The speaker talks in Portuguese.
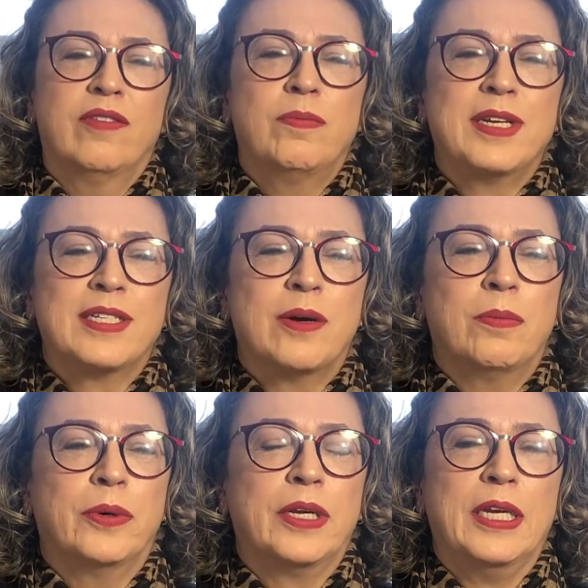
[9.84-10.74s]
Vamos pensar
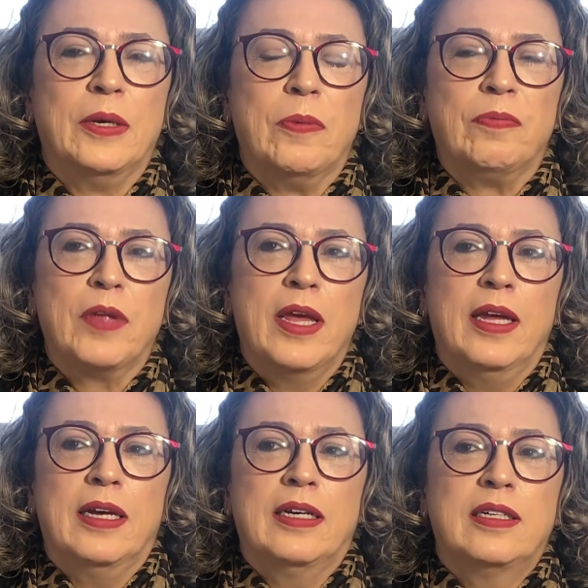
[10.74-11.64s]
um pouquinho.
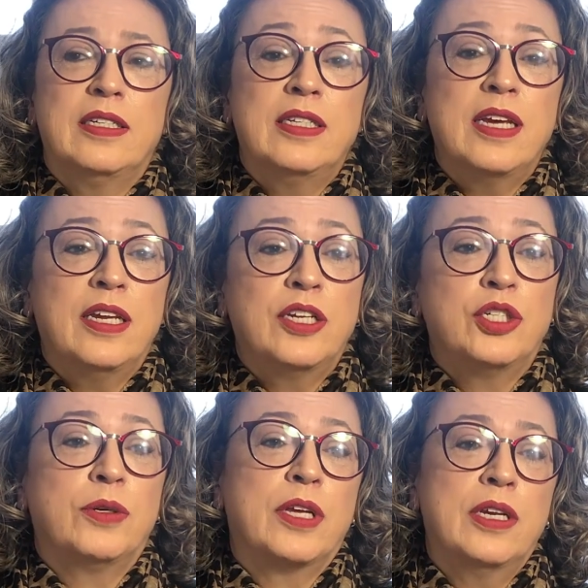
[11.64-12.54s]
Uh, dizia
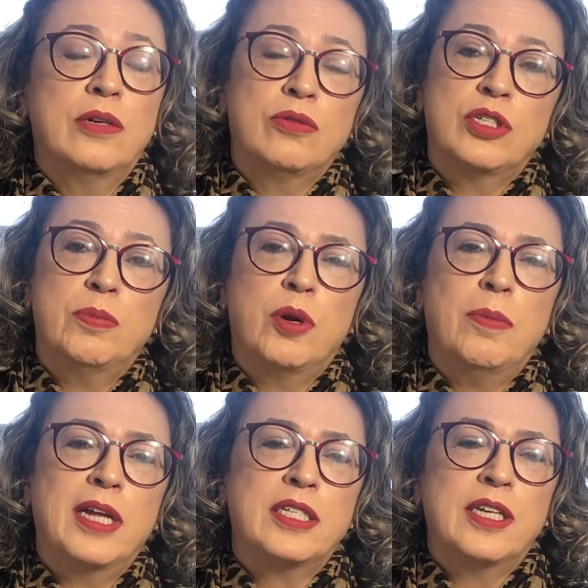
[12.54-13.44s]
Nietzsche que não se
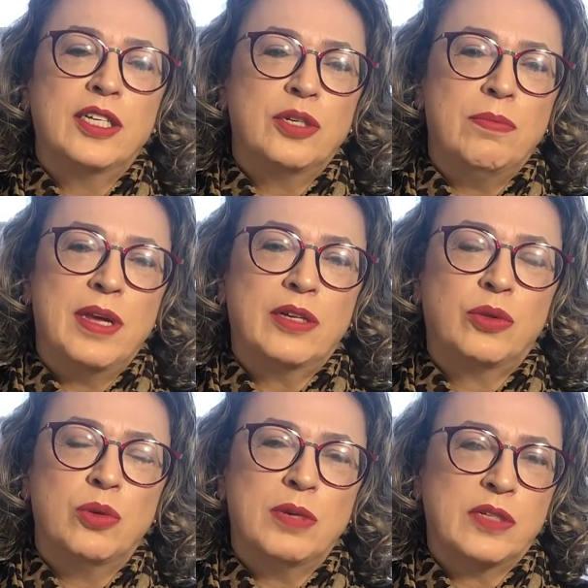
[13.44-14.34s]
promete
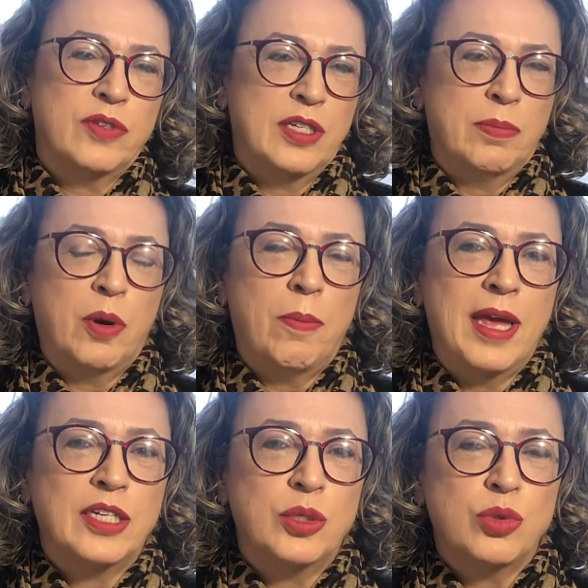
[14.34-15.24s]
sentimento, mas você
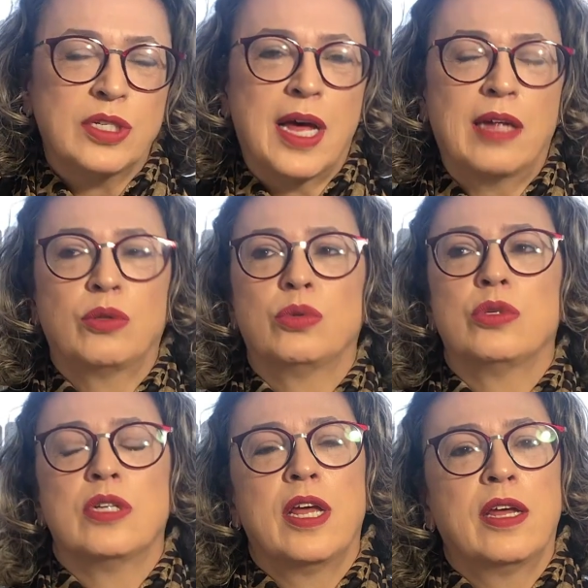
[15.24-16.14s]
promete os
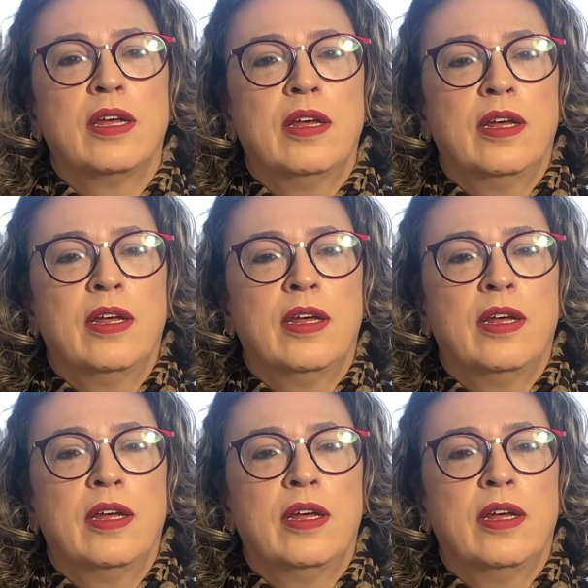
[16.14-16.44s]
atos, né?